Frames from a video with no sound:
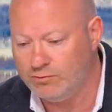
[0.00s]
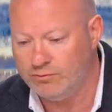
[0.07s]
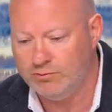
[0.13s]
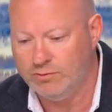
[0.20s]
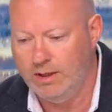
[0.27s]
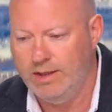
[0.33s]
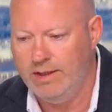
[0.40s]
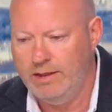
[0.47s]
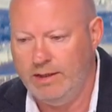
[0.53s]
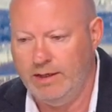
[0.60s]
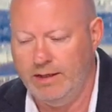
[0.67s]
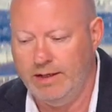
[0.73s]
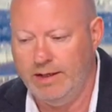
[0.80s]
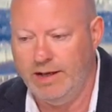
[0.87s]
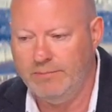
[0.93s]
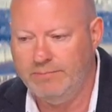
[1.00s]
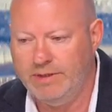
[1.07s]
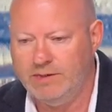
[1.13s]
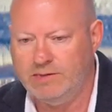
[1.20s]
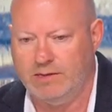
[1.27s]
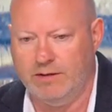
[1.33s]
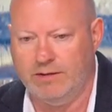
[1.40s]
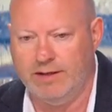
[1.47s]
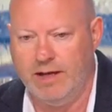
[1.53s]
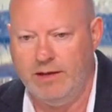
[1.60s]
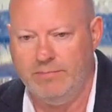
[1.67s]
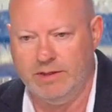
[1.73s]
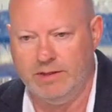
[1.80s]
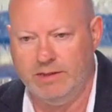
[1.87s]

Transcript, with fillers: Ou, et, là, bing, c'est un drame.